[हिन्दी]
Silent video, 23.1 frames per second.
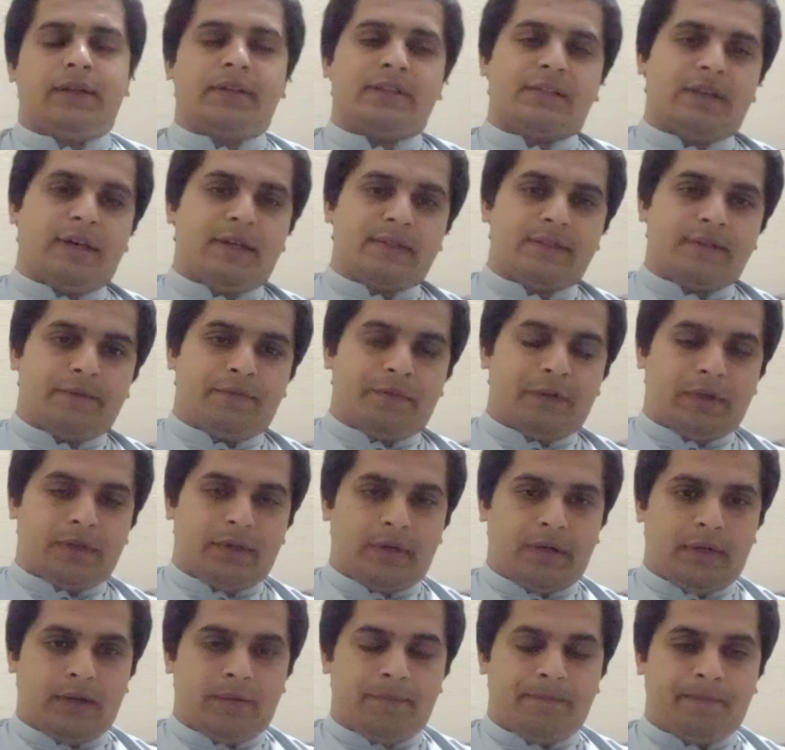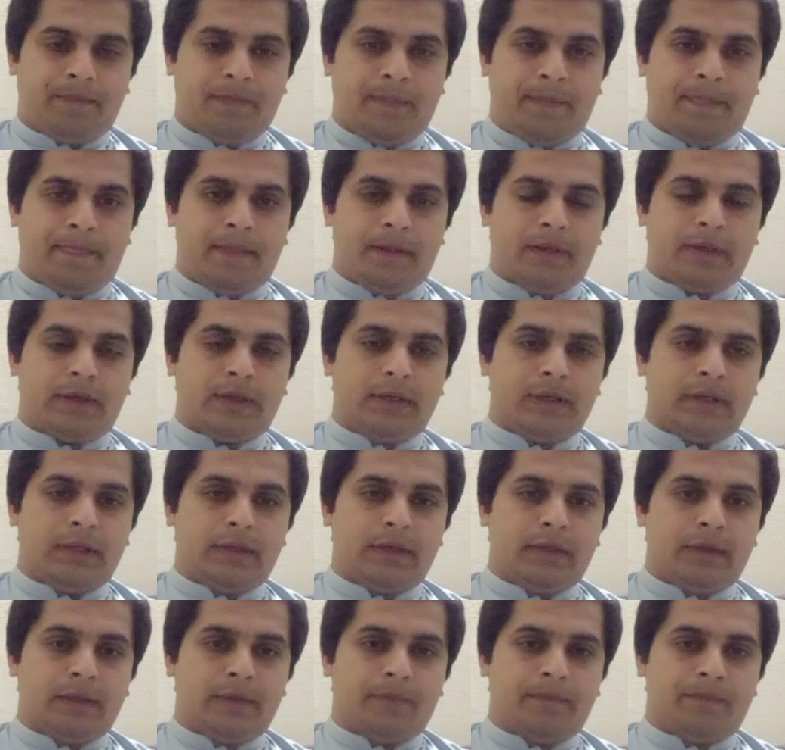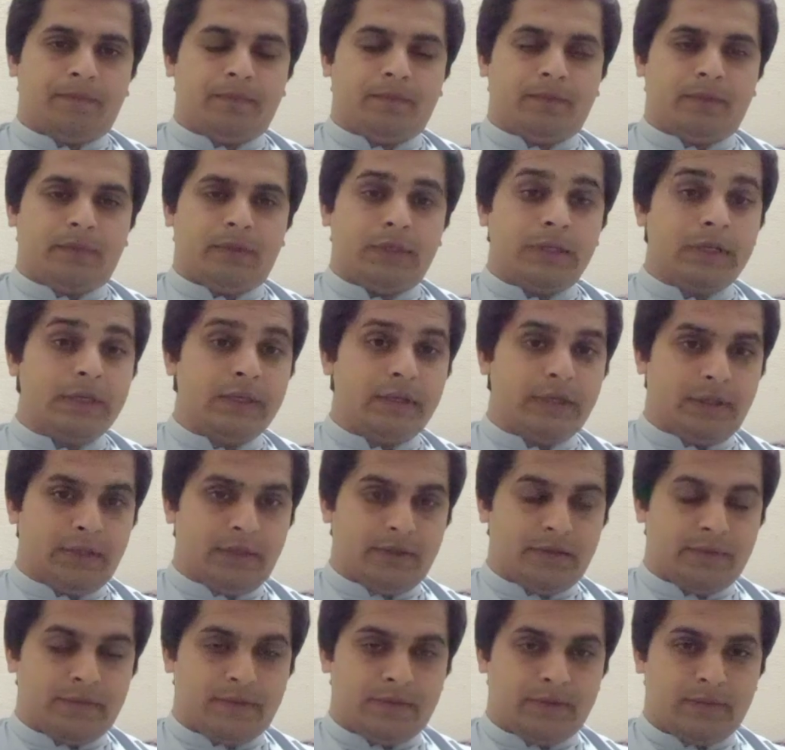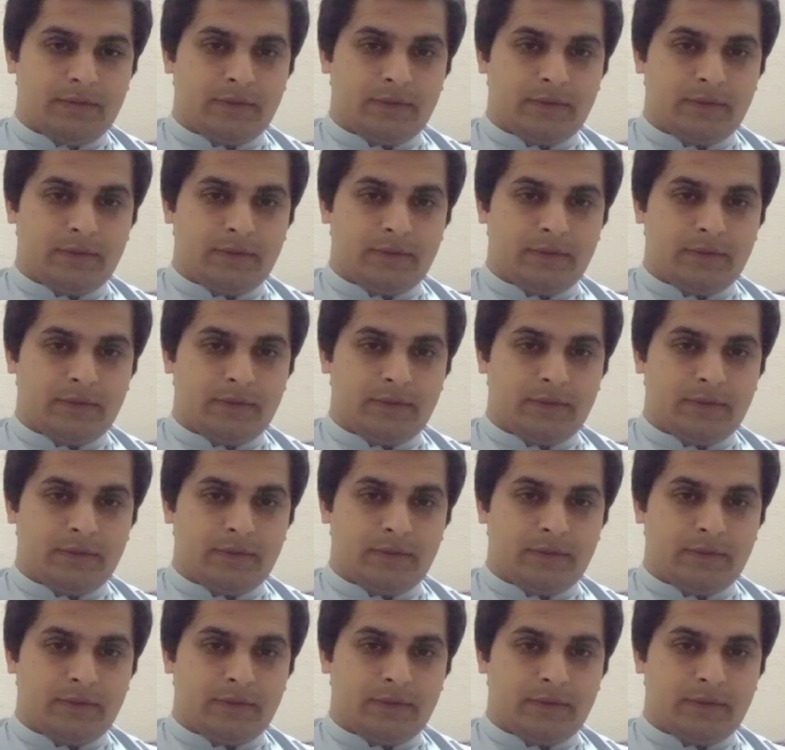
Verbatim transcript: एक आसान सा फिक्र है कि ही इज़